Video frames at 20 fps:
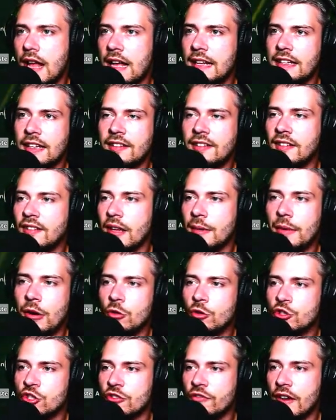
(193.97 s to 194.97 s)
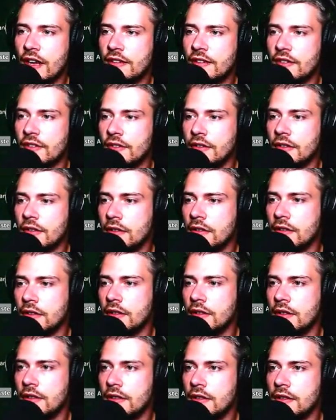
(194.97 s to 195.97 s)
Ah, das ist aber auch Schwachsinn.
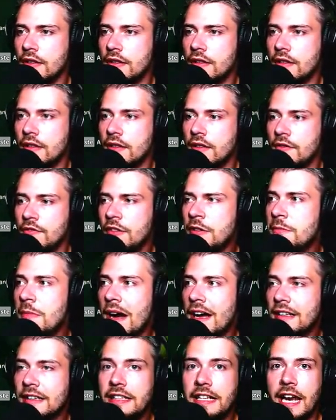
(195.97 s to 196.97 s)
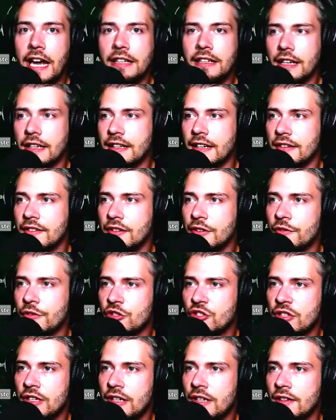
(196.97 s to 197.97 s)
Wie machen die anderen das? Ich
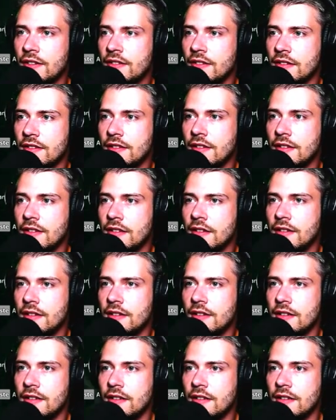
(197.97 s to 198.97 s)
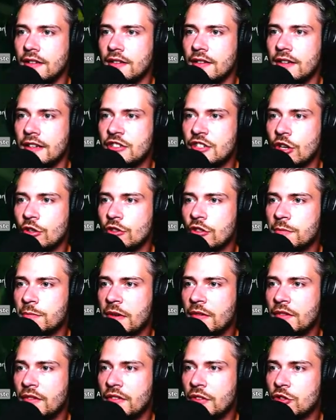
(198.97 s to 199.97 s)
verstehe das nicht. Schaut doch
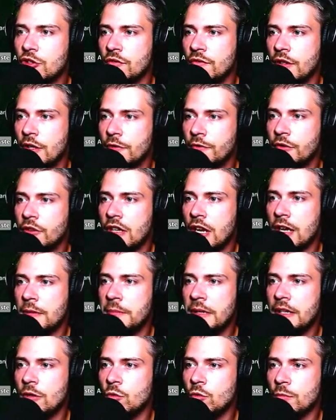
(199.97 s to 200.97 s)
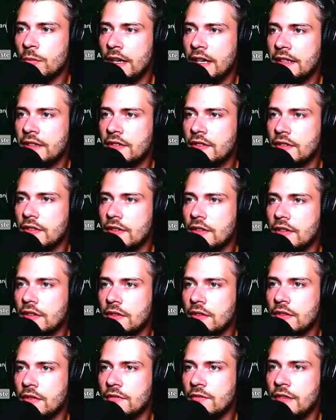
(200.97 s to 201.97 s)
mal, was hier schon wieder für eine Armee rumrennt.
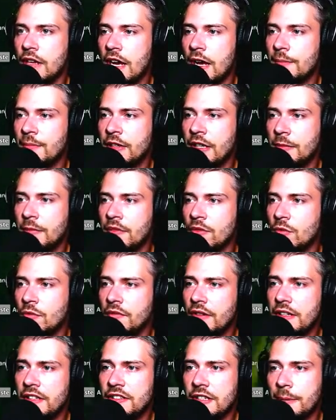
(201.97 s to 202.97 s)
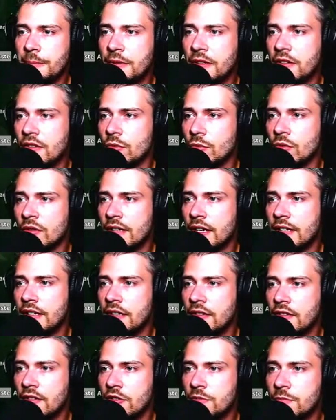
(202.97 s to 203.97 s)
Wir haben dem so wenig abgezogen, der
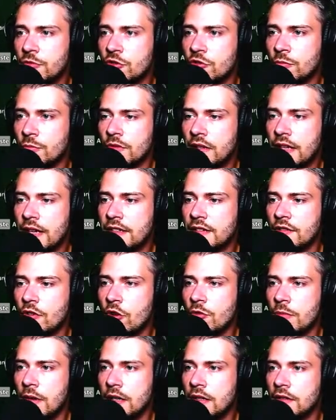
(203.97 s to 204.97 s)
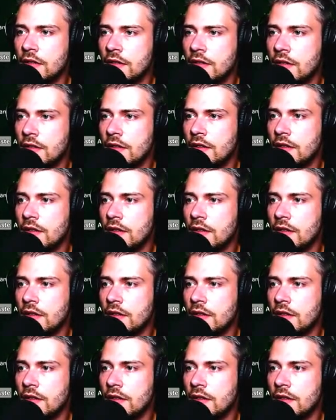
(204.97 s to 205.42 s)
hielt sich bestimmt gleich nochmal.